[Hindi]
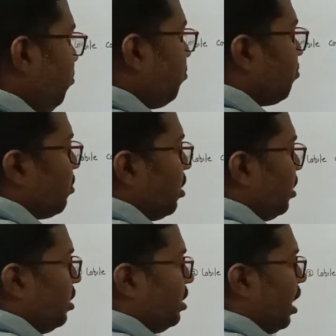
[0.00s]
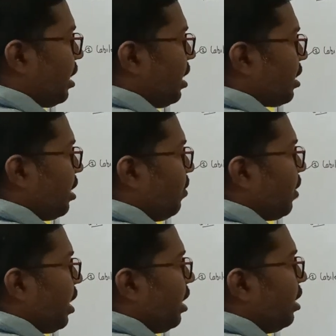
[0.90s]
यहाँ क्या क्या हो
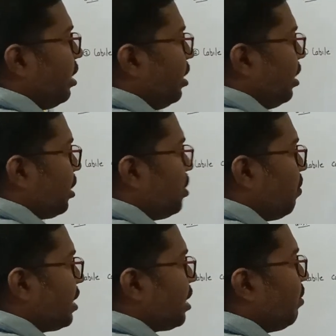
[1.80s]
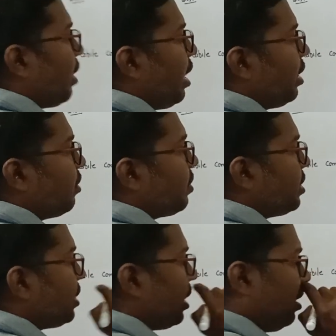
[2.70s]
रहा है क्यों ऐसा हो रहा है क्योंकि
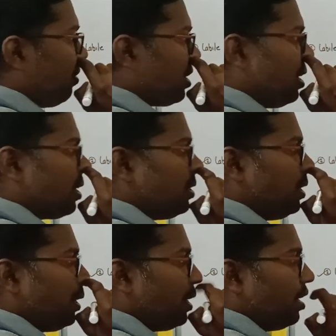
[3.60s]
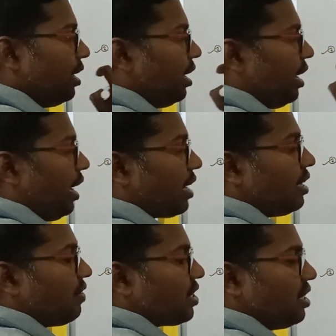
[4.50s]
इसकी एक्टिवेशन एनर्जी
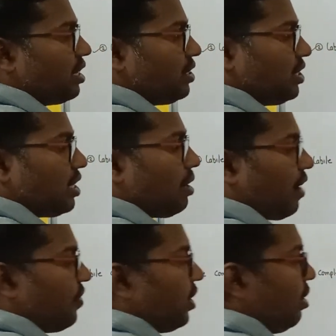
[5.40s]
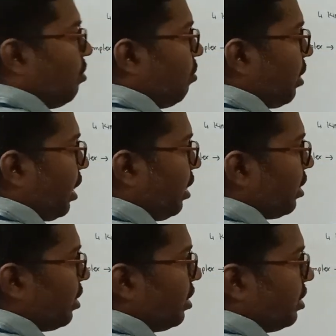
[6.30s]
एक्टिवेशन एनर्जी इसकी काफ़ी लो है
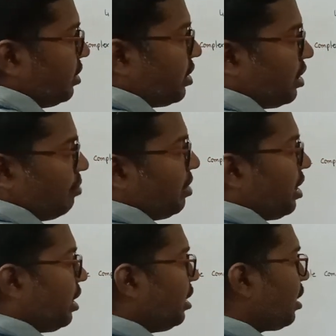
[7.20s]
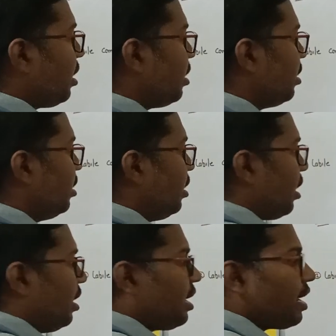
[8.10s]
जैसे हमने यहाँ देखा
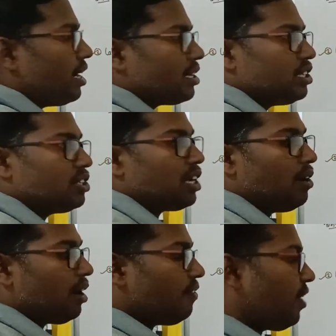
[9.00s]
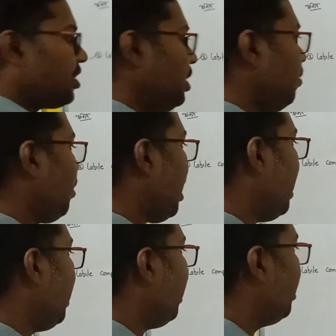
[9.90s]
लिगेंड एक्सचेंज क्या हो रहा है फास्टर हो रहा
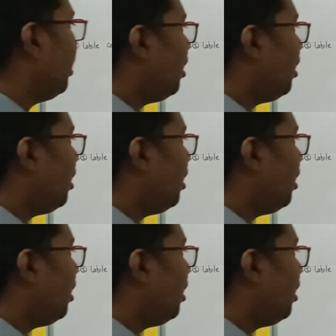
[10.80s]
है